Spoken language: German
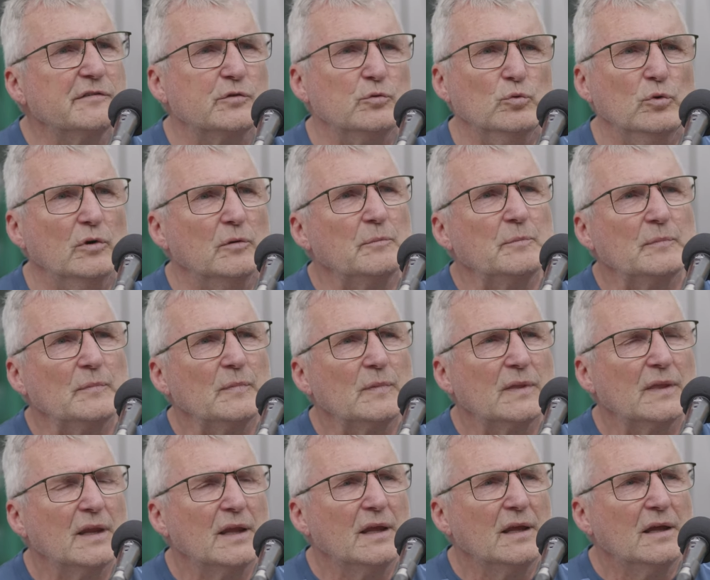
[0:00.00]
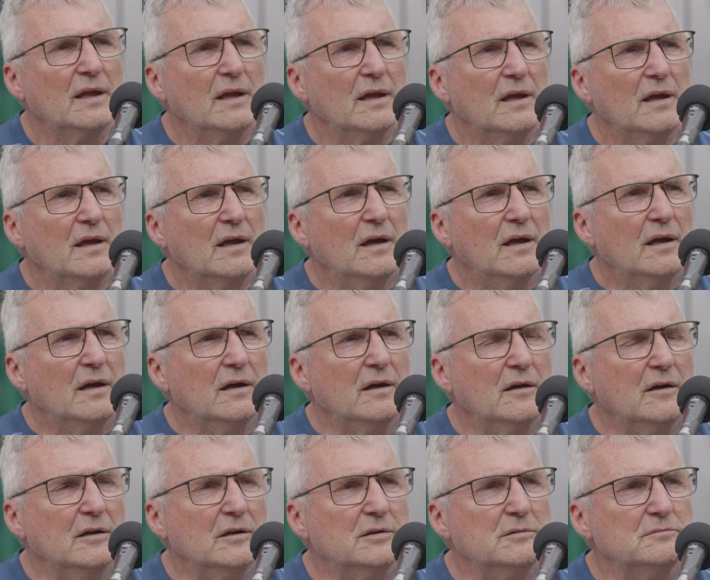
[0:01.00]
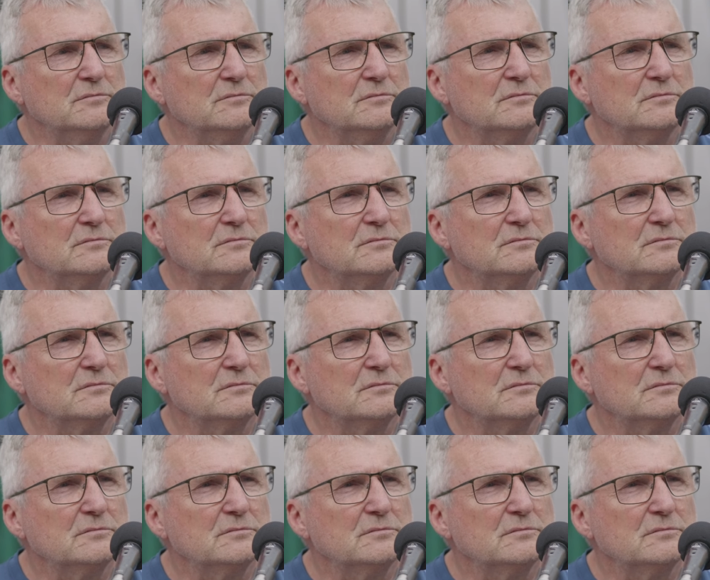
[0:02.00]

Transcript: zu. Ähm,